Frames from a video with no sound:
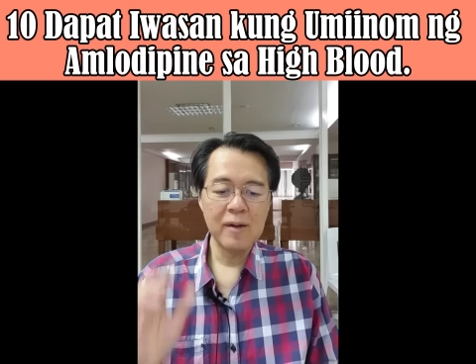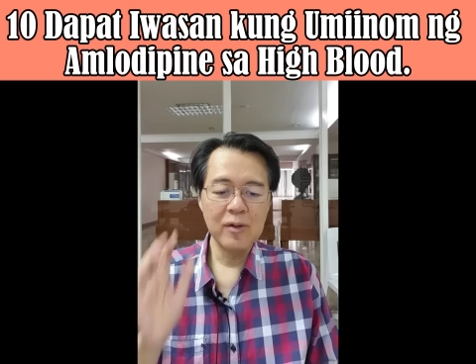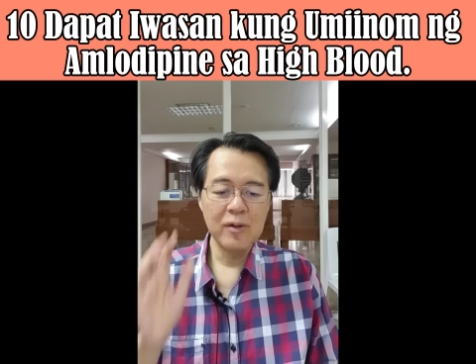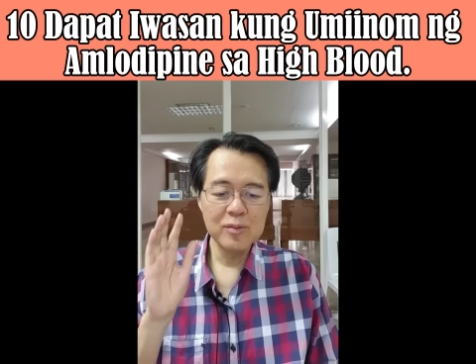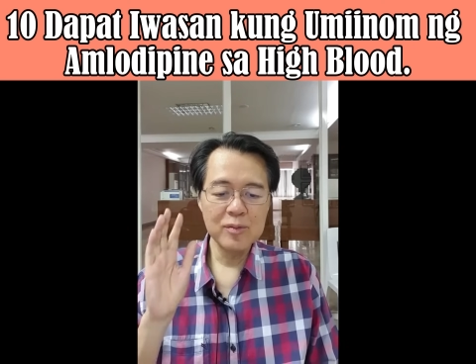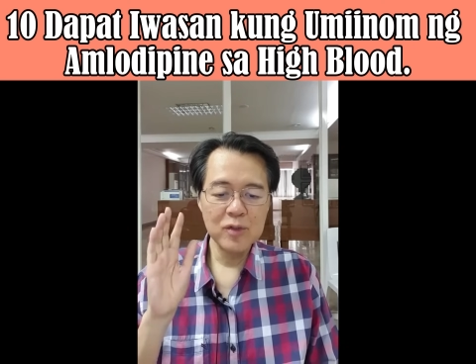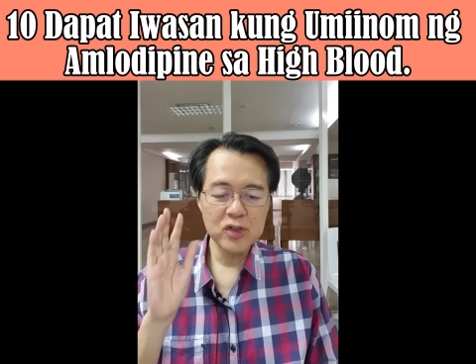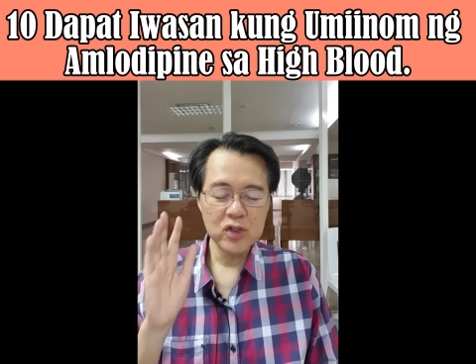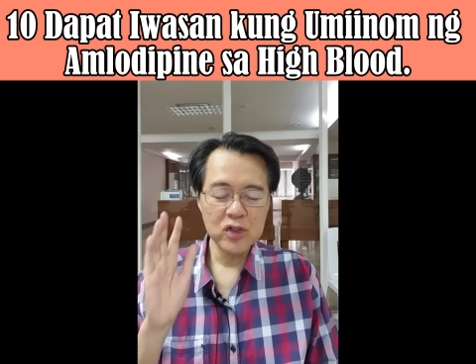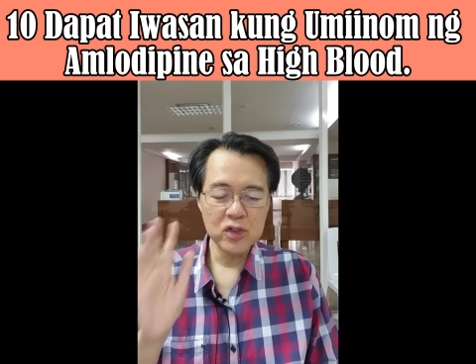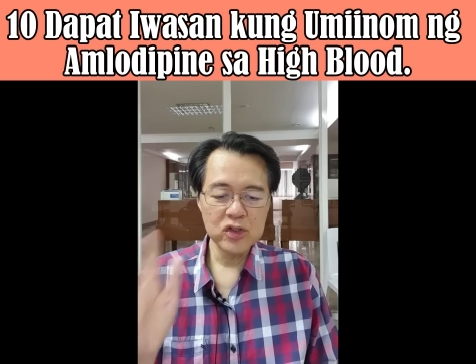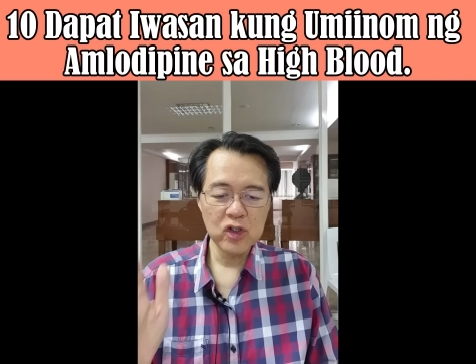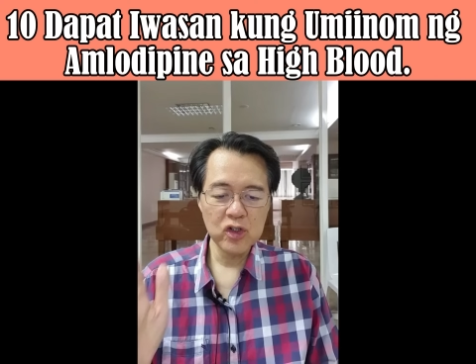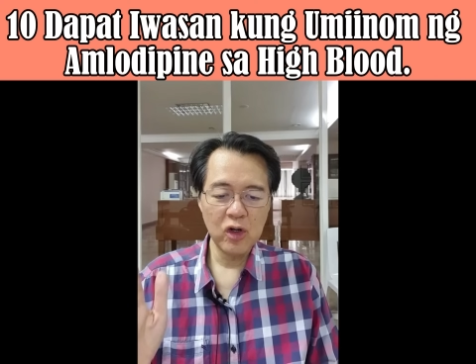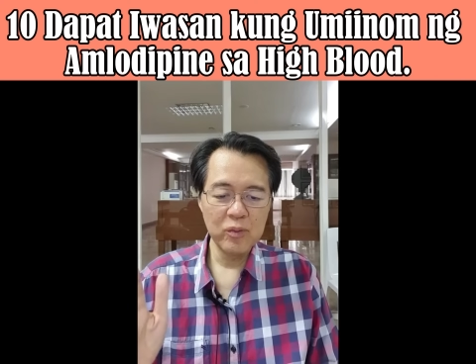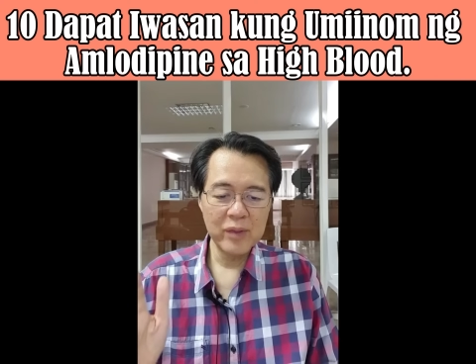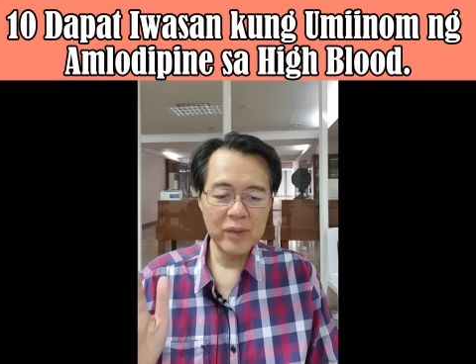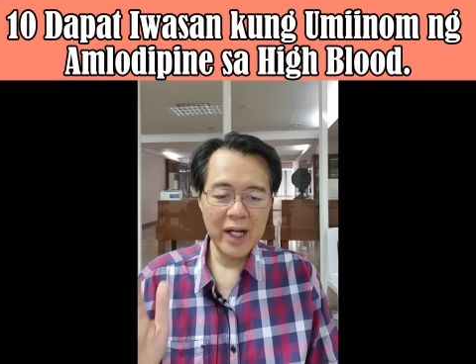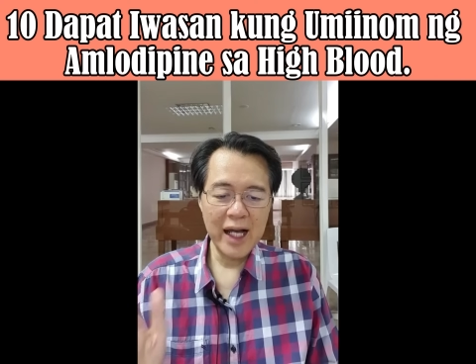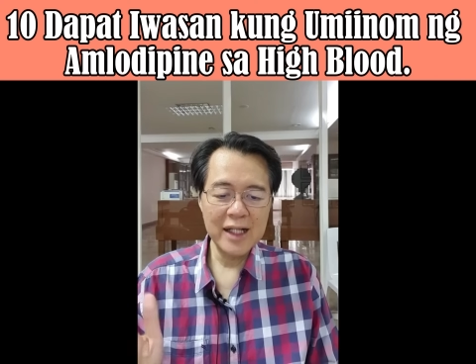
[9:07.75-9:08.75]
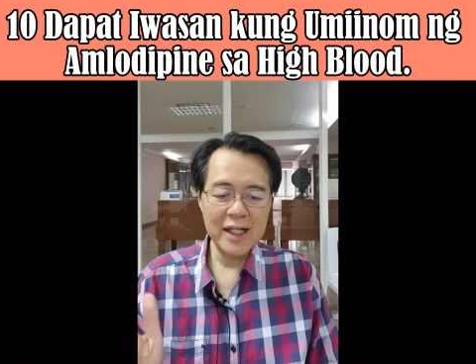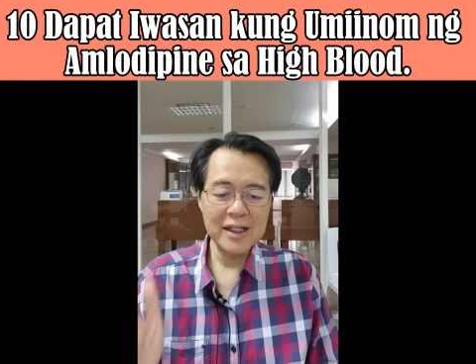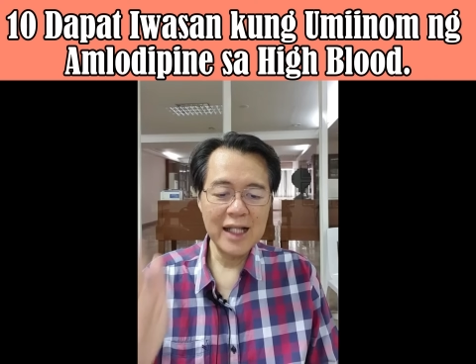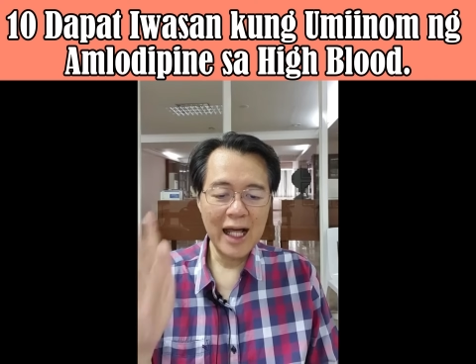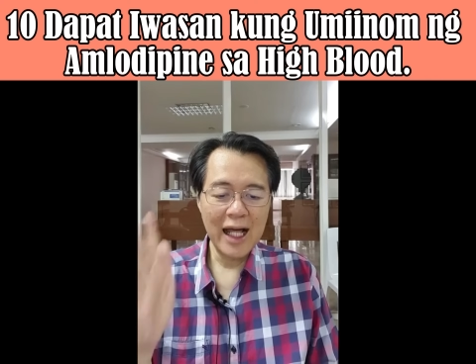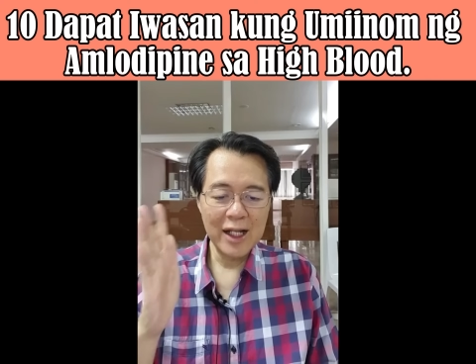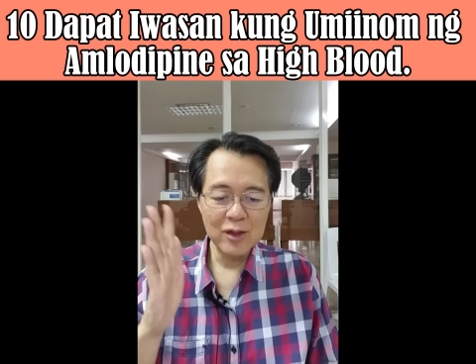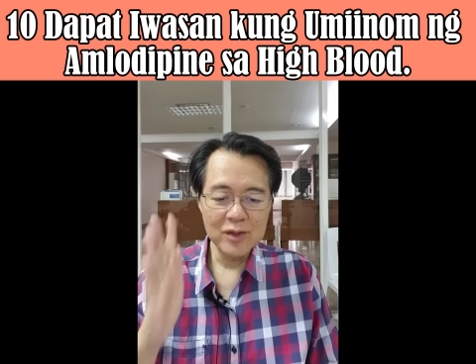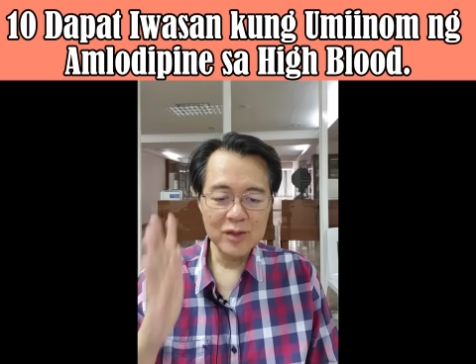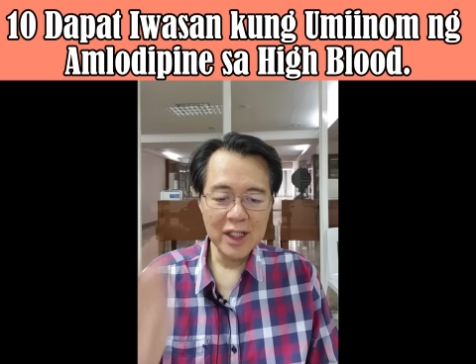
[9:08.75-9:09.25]
Huwag mo sosobrahan,
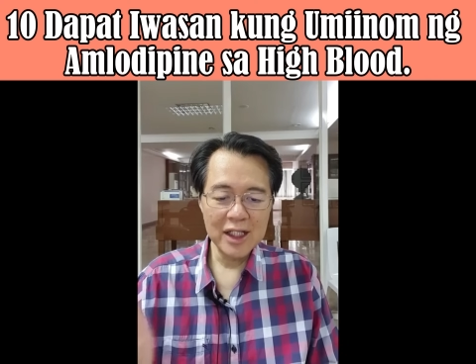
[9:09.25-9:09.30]
lalo